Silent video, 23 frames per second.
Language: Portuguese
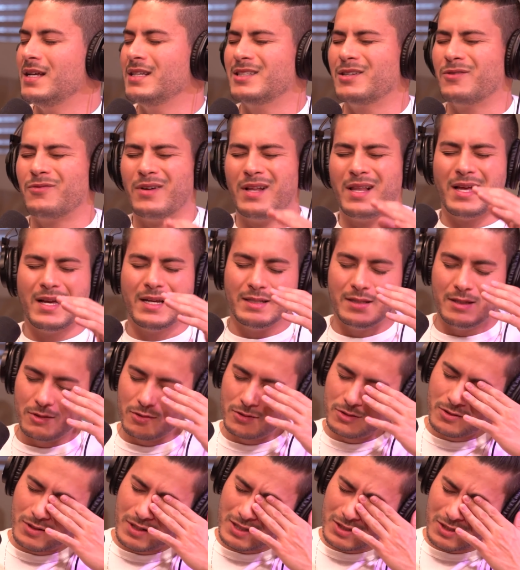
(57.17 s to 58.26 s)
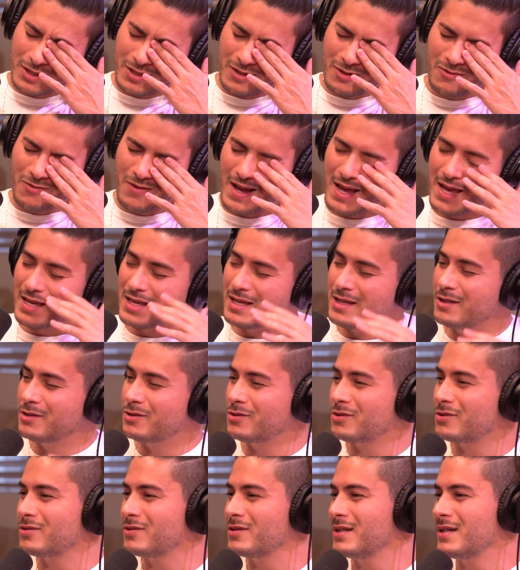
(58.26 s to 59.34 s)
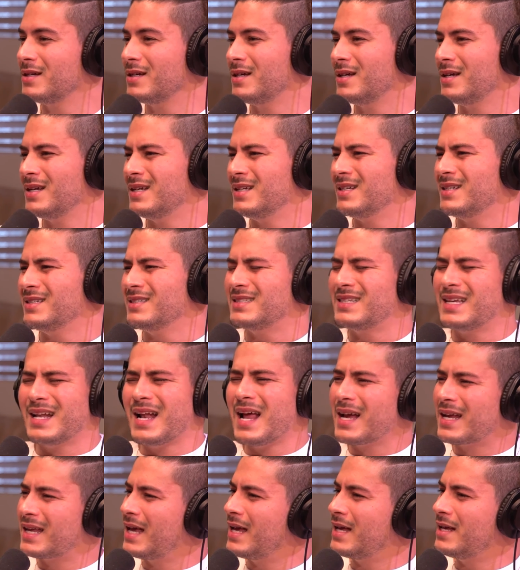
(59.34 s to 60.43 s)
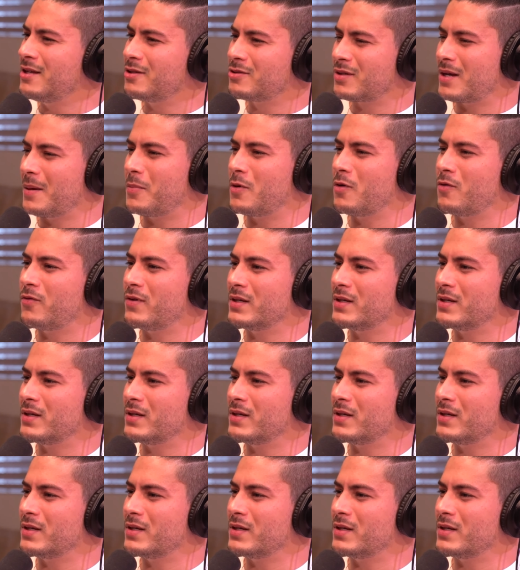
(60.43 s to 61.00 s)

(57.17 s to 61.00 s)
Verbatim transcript: Você fala, ai Deus, eu acho que não é isso. Será que é isso que é para eu